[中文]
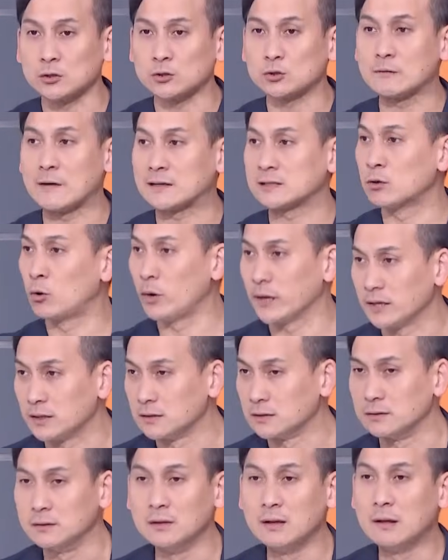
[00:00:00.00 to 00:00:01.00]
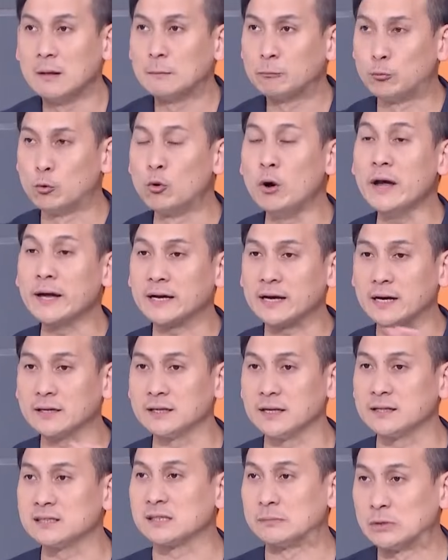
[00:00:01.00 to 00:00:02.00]
一种说法是会和。不会
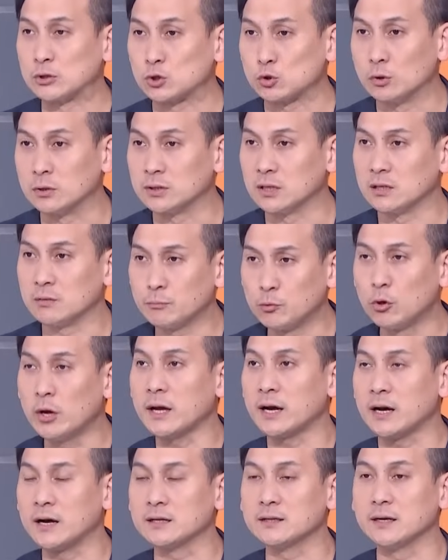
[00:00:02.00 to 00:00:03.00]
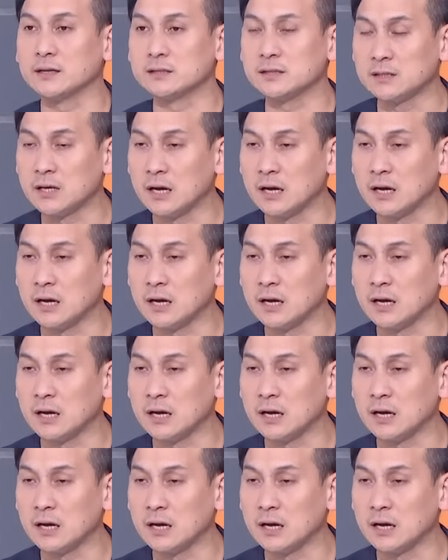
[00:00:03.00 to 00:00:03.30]
和的人怎么说呢？不会和的